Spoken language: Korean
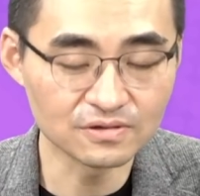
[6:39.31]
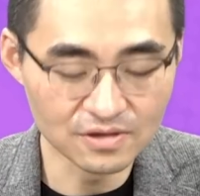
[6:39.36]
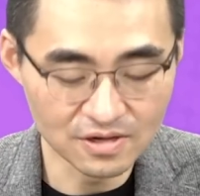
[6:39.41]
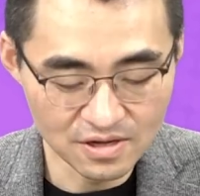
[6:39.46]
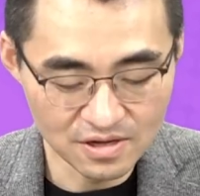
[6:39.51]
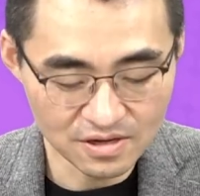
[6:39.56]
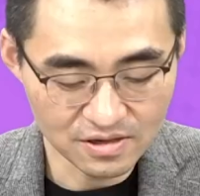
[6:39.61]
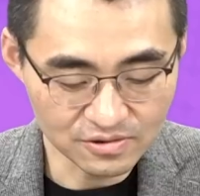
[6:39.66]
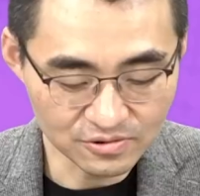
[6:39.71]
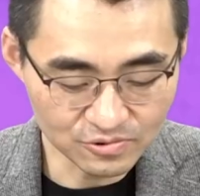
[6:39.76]

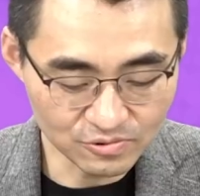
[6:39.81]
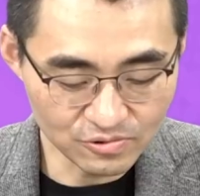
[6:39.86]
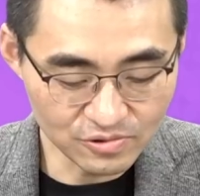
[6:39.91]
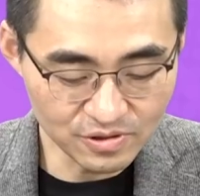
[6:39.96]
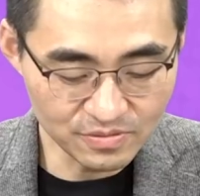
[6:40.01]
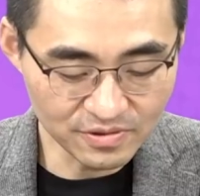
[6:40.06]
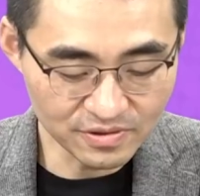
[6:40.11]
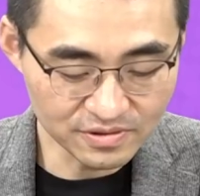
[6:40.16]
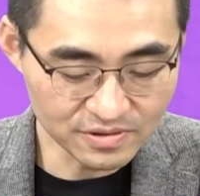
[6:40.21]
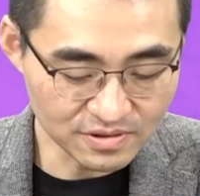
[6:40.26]
그러니까
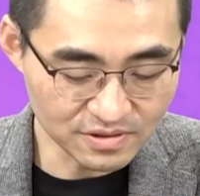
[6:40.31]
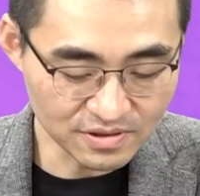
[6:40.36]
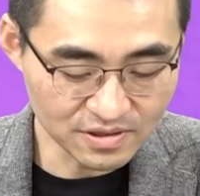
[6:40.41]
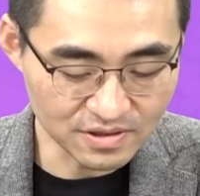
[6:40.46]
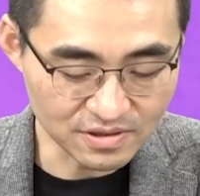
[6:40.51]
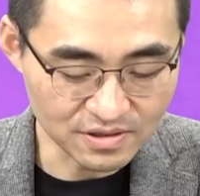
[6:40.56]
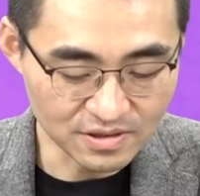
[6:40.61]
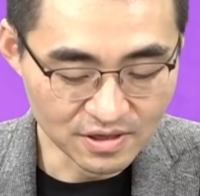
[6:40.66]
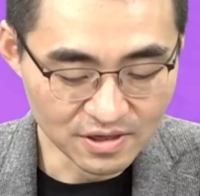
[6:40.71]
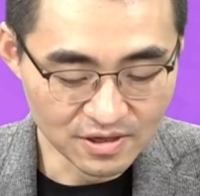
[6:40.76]
쏠림
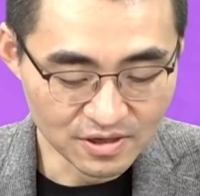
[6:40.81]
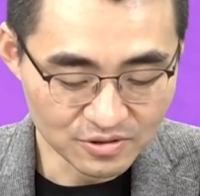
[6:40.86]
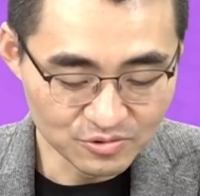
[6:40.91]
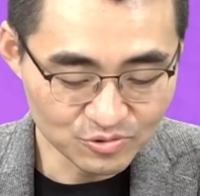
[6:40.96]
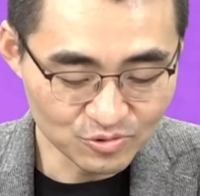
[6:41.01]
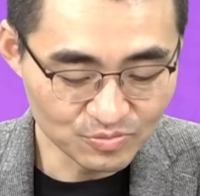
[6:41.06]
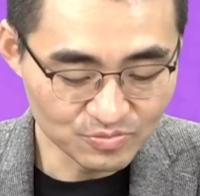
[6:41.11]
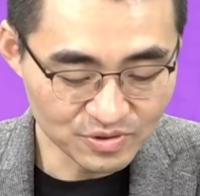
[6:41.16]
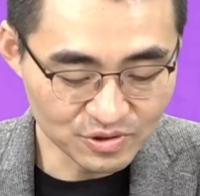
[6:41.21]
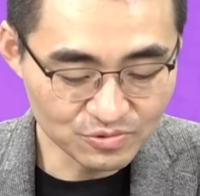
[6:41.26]
현상이
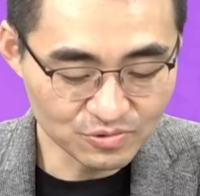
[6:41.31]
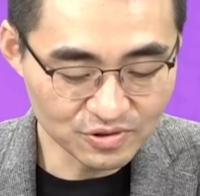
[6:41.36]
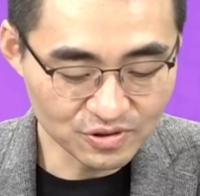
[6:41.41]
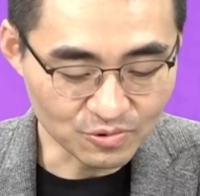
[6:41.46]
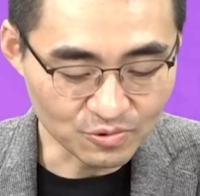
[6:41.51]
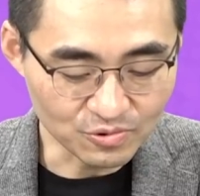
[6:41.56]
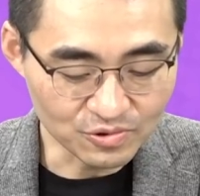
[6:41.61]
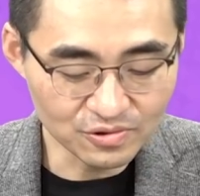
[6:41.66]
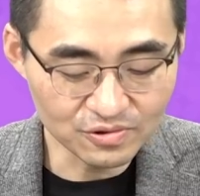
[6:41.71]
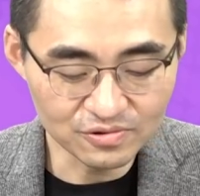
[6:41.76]
좀 미국이
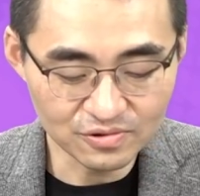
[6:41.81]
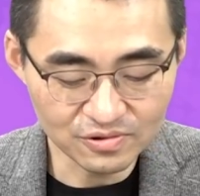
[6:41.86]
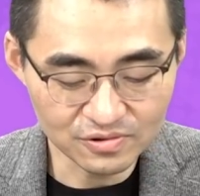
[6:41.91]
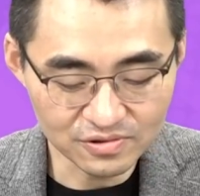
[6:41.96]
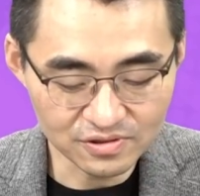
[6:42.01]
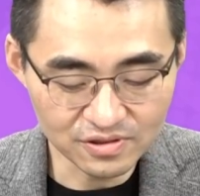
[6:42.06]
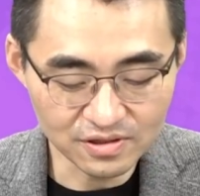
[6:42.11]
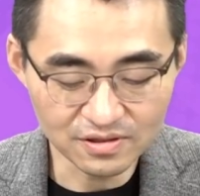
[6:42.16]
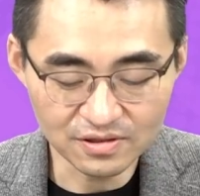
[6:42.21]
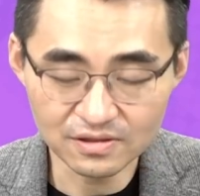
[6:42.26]
오히려 더
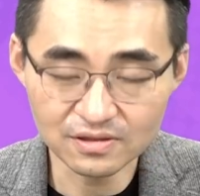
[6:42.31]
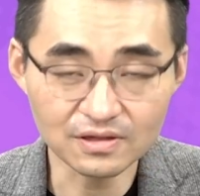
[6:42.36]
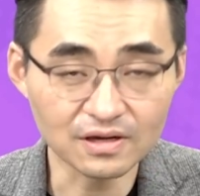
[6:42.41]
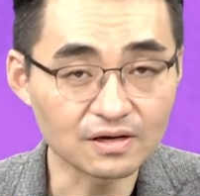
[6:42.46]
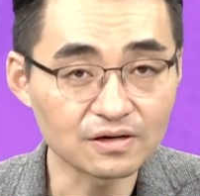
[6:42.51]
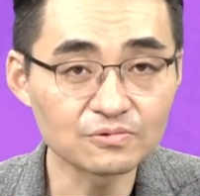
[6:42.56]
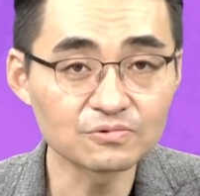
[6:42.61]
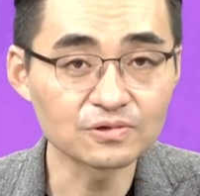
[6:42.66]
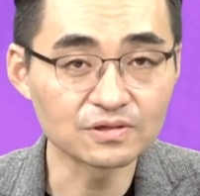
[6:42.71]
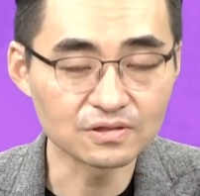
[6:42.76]
그게
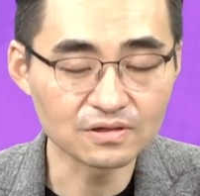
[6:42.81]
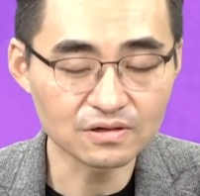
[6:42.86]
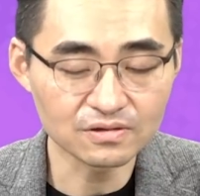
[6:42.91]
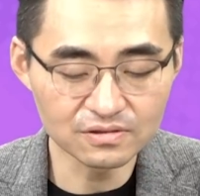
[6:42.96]
달하고 있다.